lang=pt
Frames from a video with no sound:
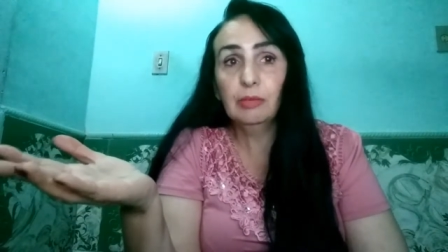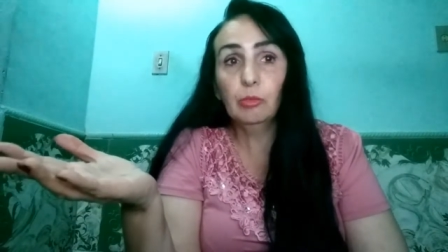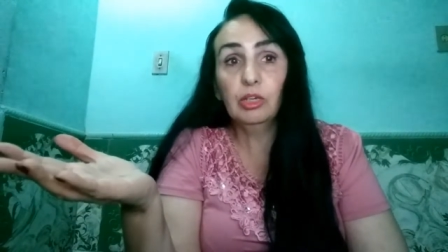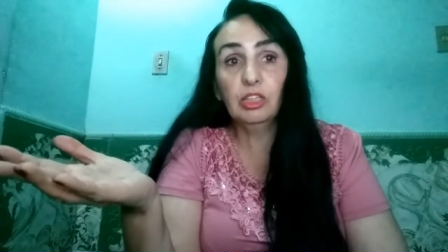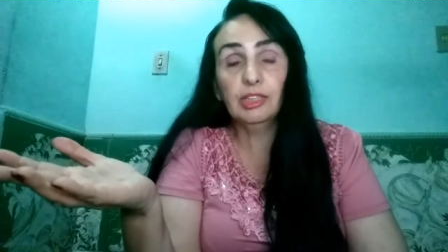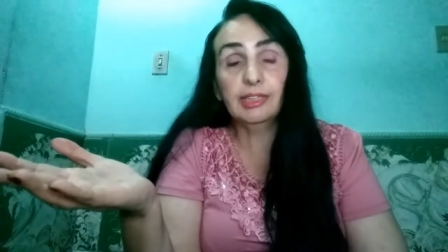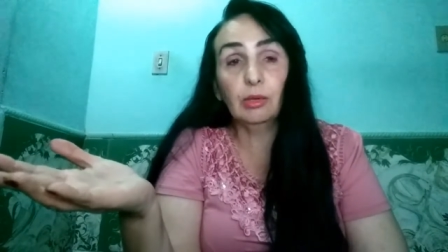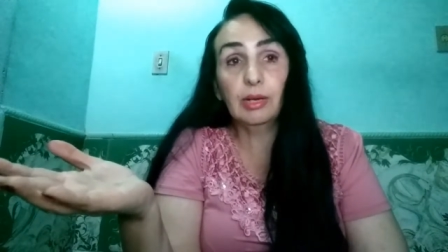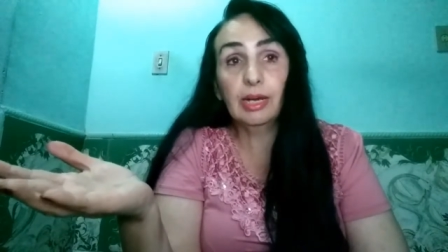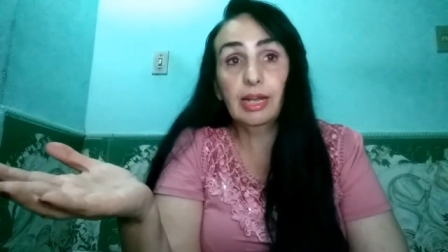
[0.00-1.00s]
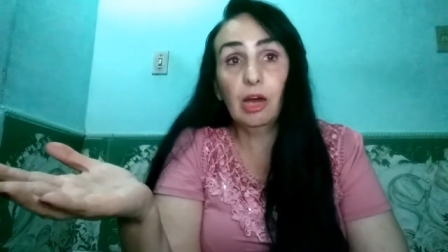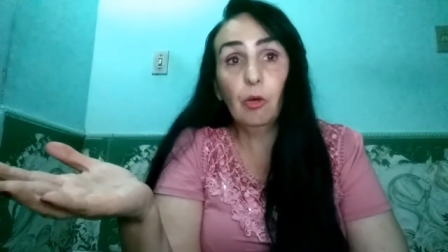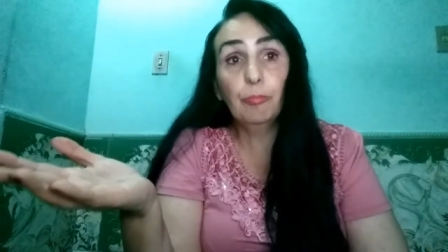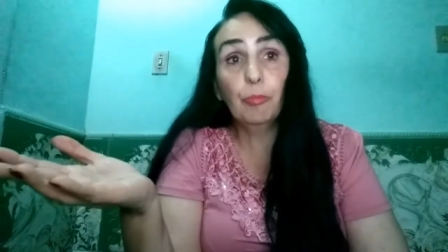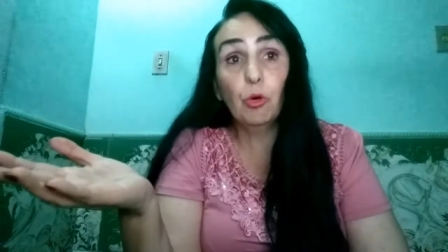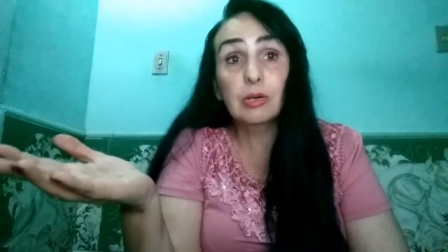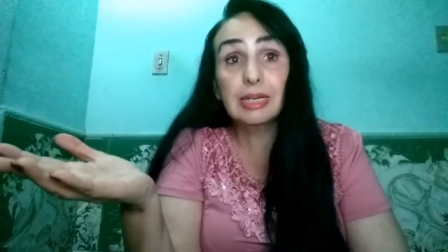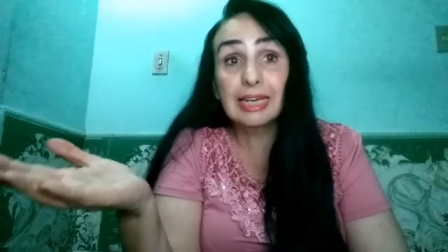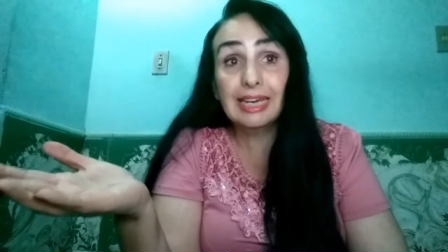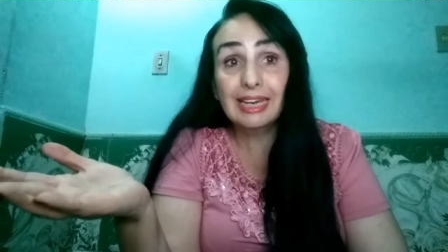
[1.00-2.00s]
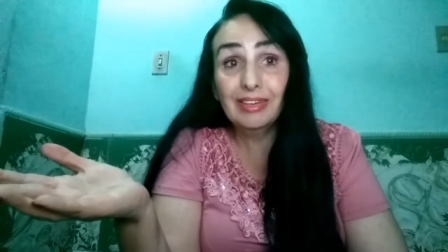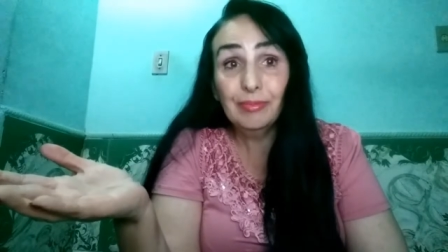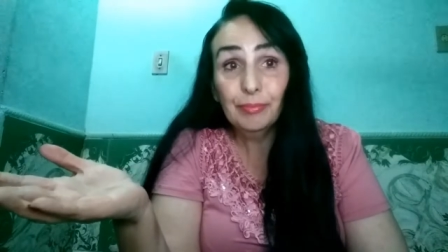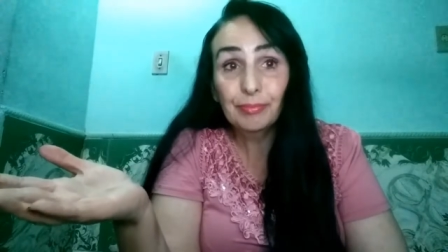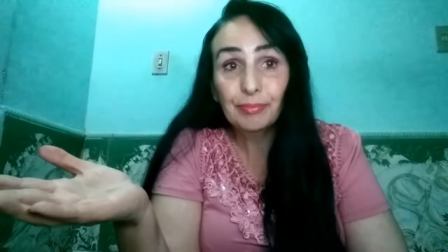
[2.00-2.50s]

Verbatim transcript: nem monetizar o canal porque